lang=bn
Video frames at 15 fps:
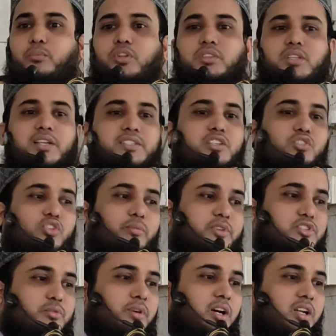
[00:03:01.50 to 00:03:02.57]
রহমত নাজিল
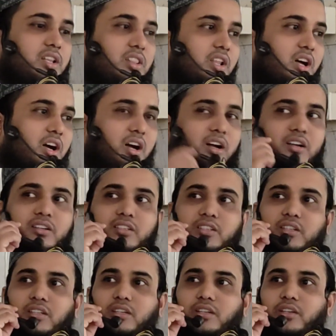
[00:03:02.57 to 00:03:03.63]
করবে সুবাহ আল্লাহ
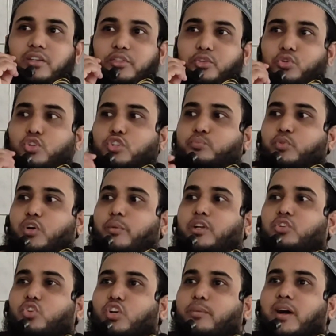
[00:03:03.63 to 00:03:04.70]
দুরুদ
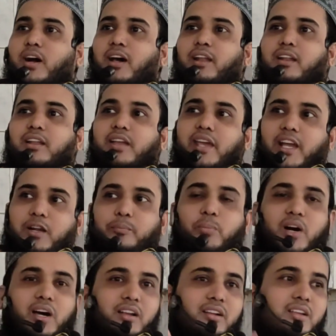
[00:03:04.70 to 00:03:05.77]
পড়বেন কইবার
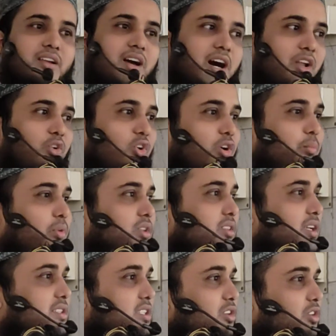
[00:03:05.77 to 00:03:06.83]
একবার আর
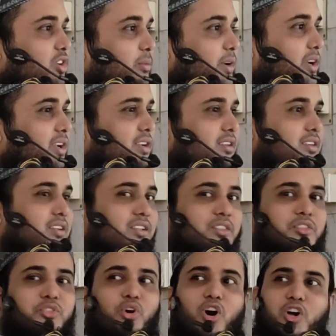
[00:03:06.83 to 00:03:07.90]
রহমত নাজিল করবে
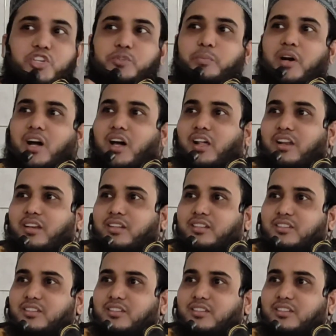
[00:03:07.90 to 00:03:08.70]
দশবার